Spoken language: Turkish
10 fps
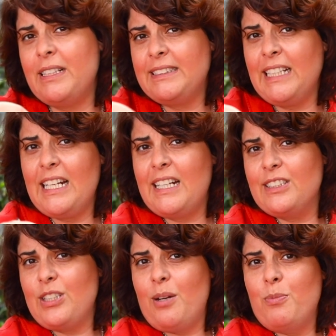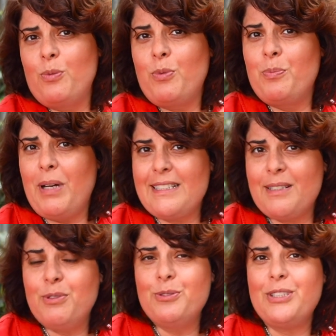bazı yerlerde daha bol bol
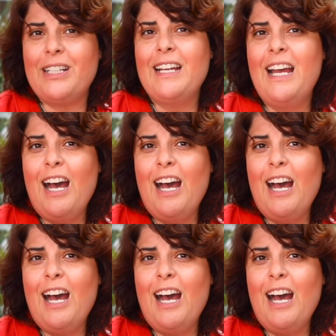malzeme olacak.